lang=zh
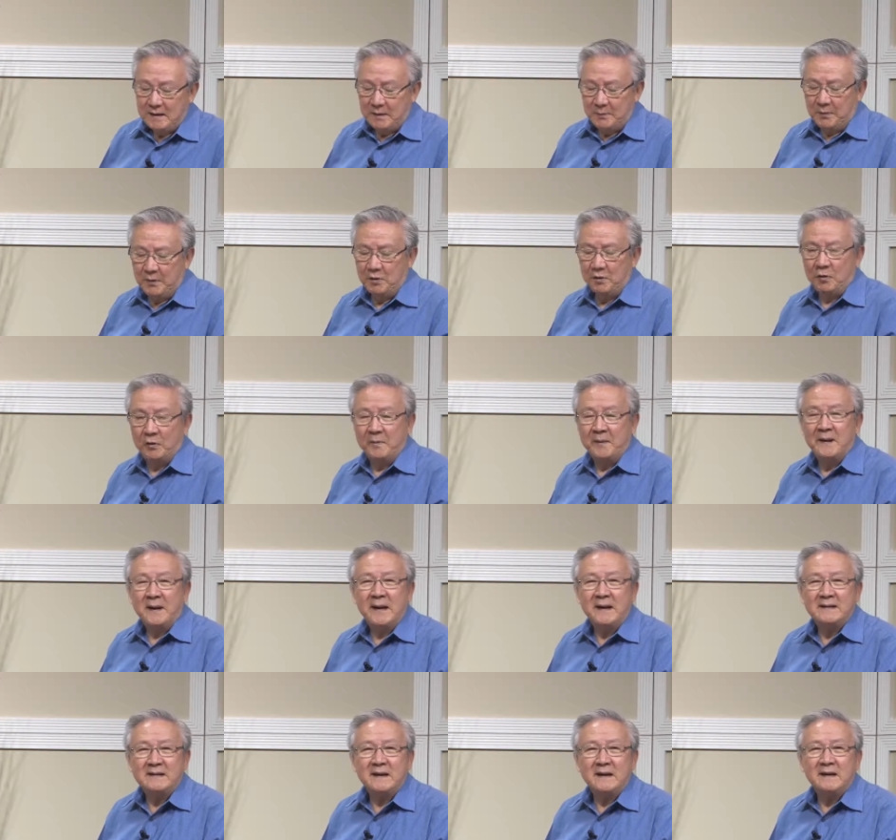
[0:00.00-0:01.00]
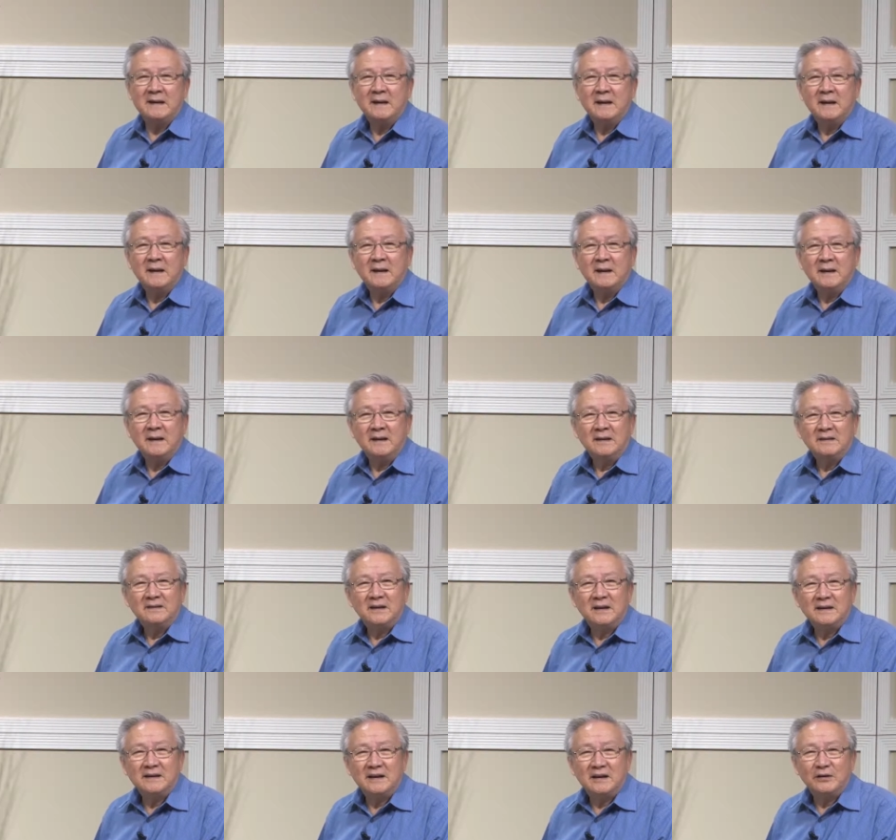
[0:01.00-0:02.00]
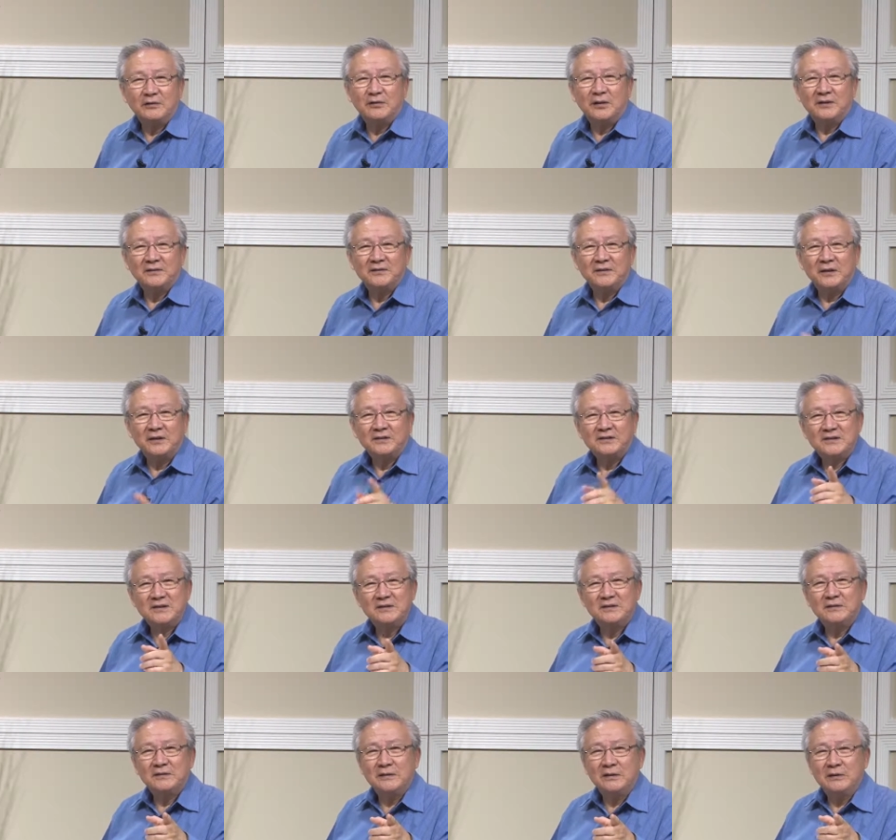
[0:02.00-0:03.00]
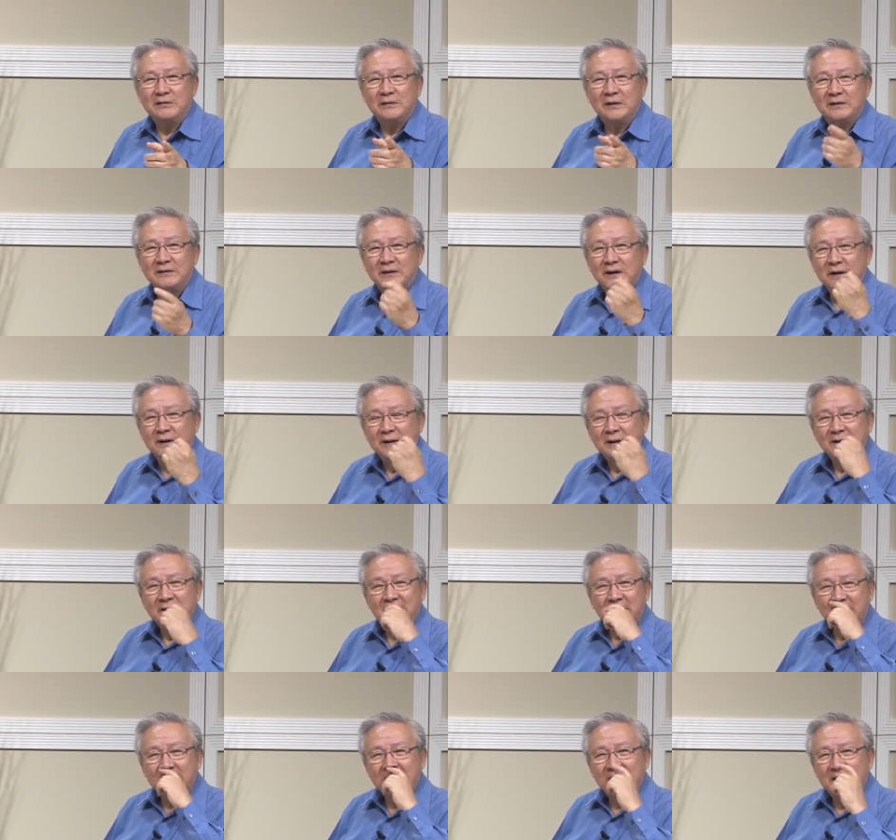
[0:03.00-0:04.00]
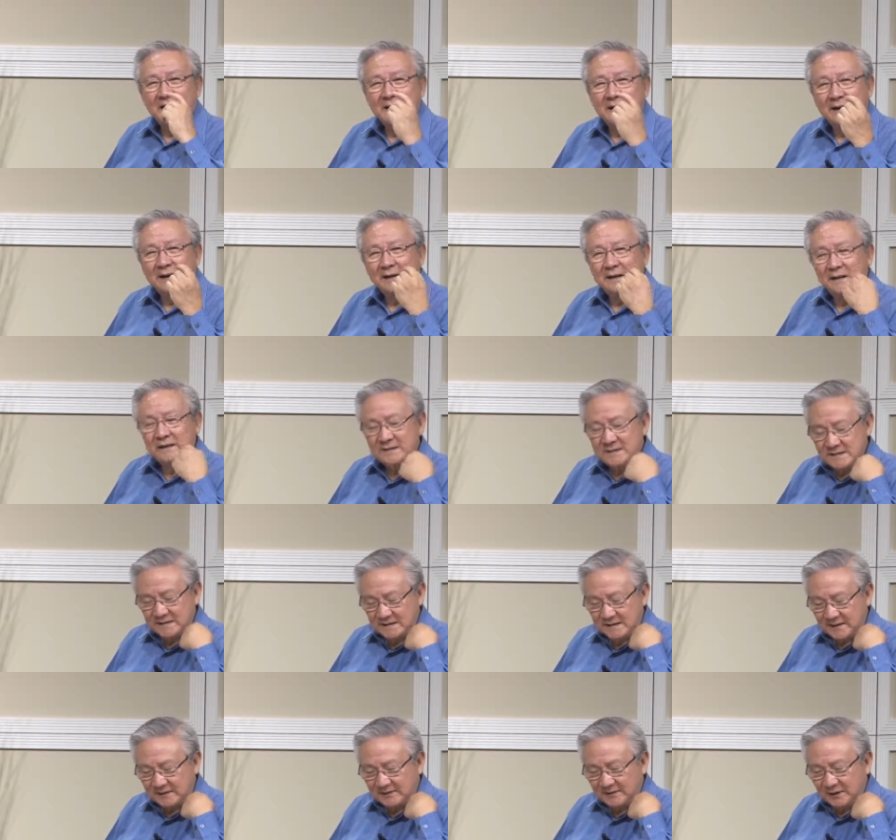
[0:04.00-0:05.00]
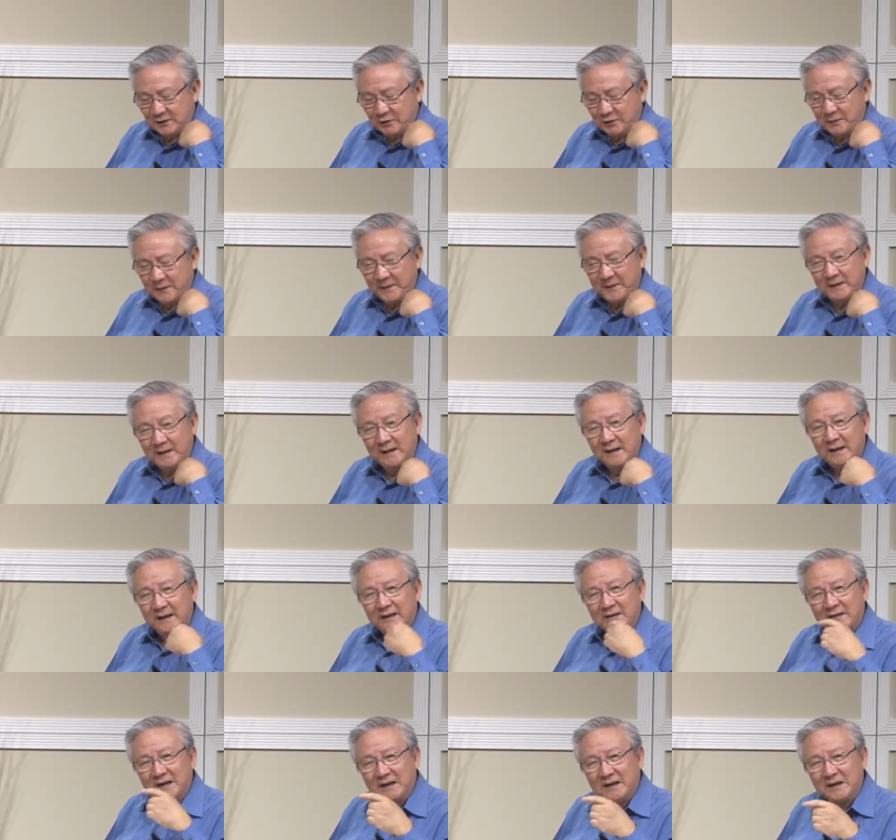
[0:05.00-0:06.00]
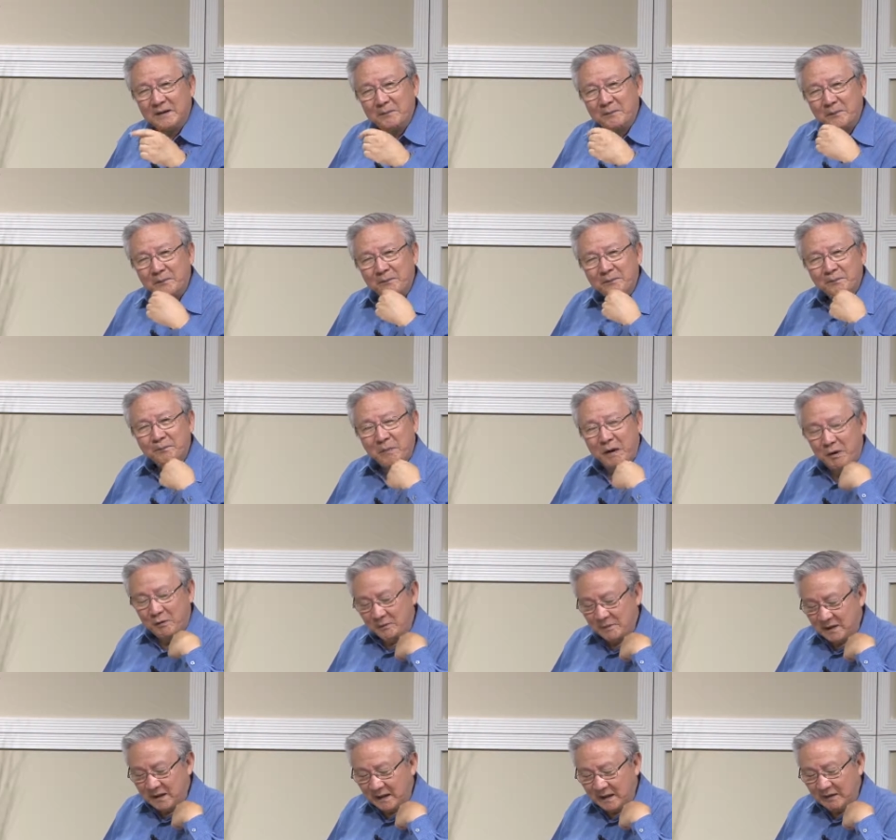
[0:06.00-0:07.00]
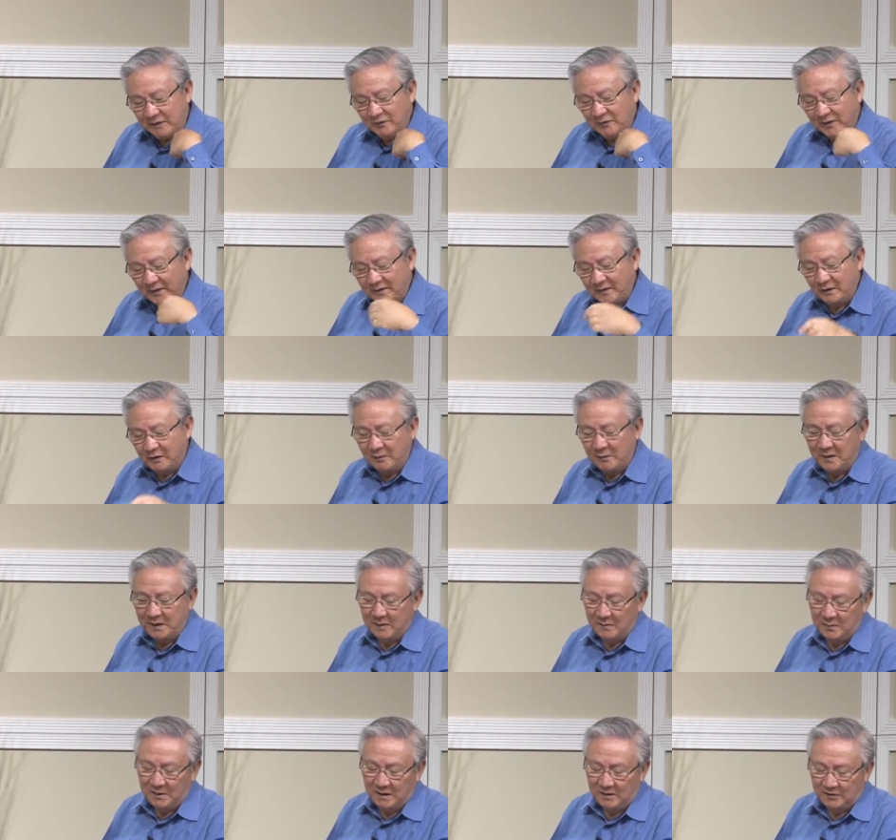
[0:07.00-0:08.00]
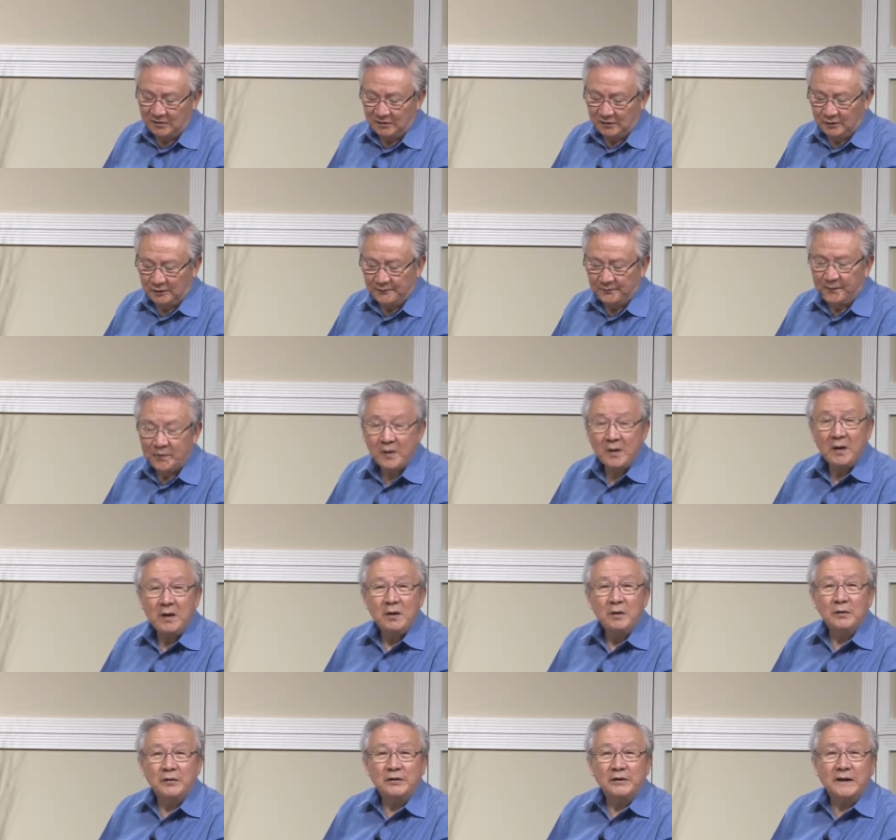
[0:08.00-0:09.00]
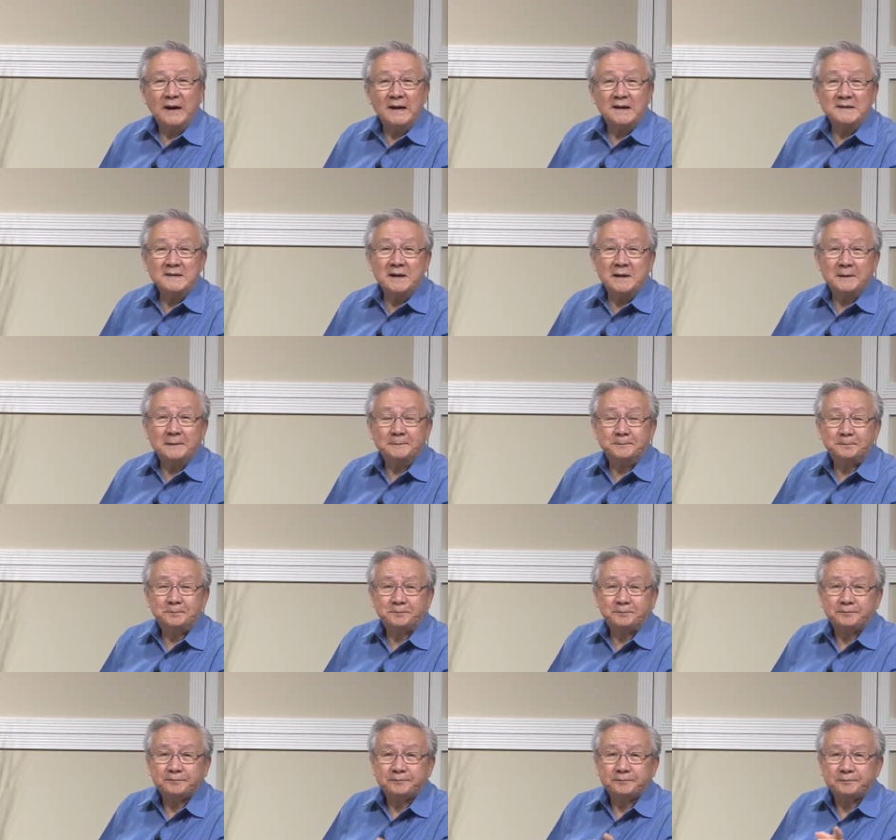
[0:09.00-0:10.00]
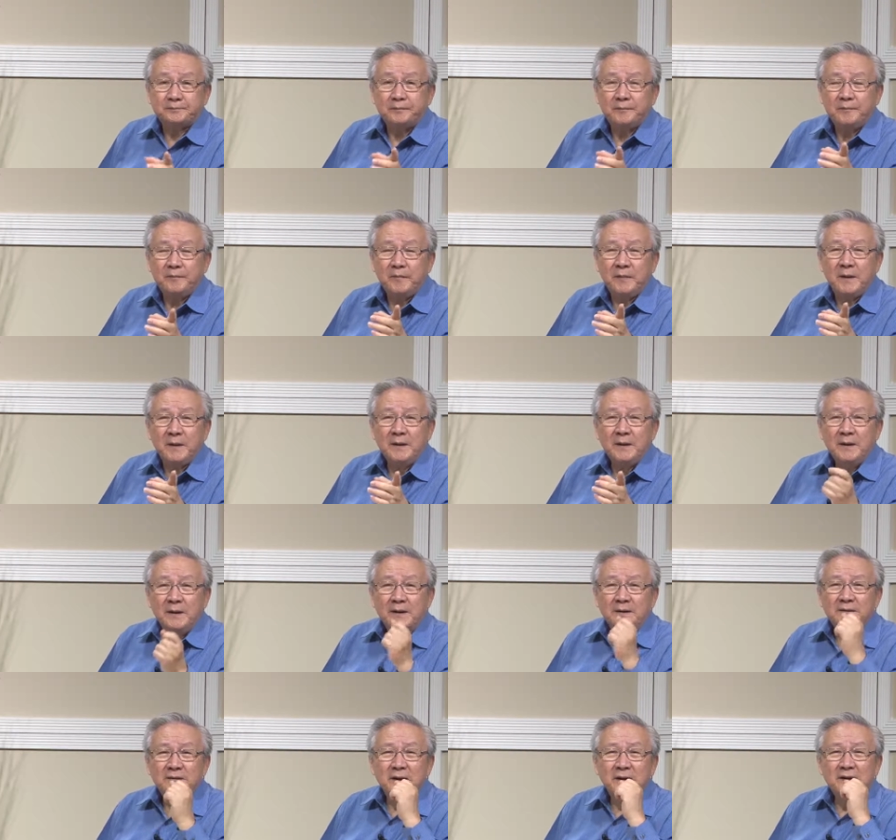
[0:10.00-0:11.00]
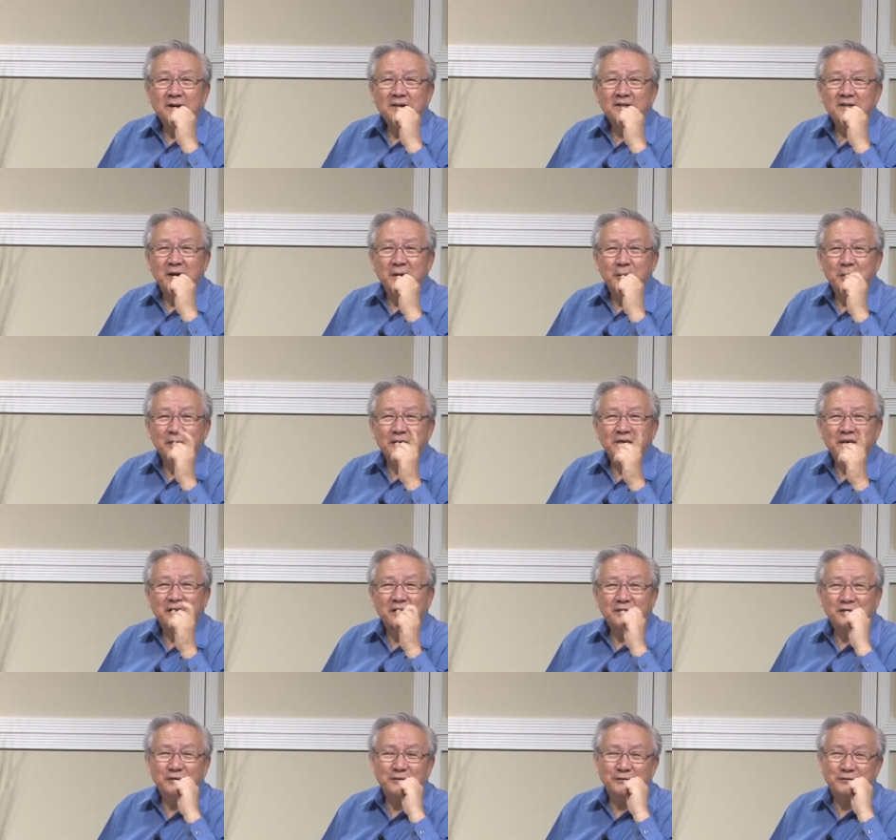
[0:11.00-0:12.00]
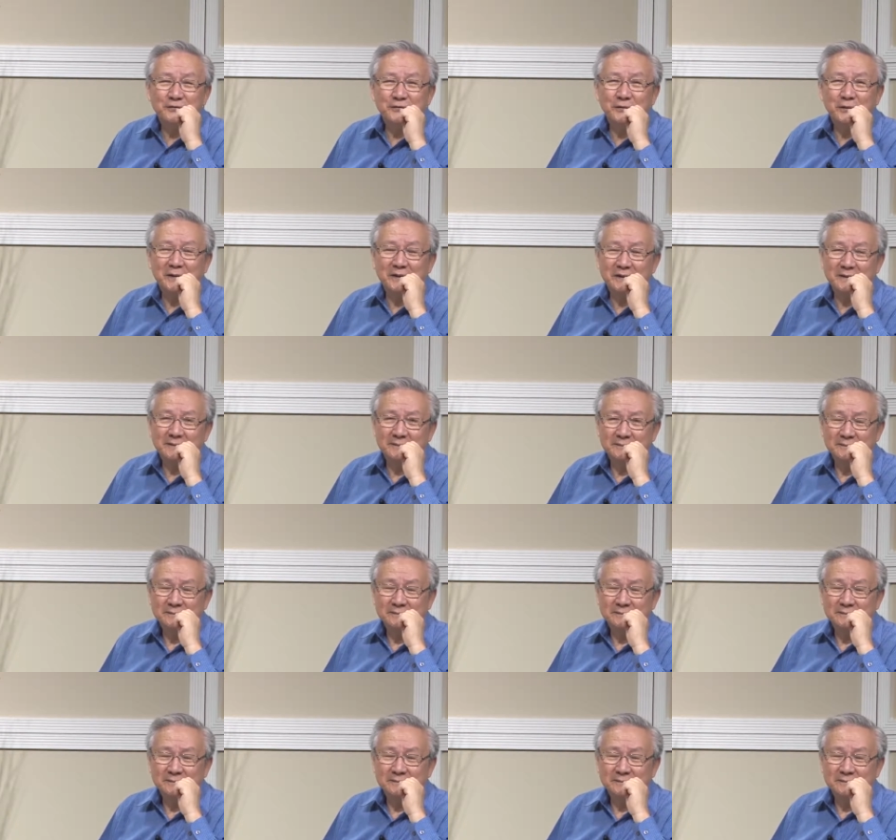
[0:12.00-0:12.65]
那么我们看见。上帝的创造，实际上呢，上帝按他的形象造我们。上帝把我们的灵放在我们里面的时候，我就看见了。上帝造我是要祝福我的，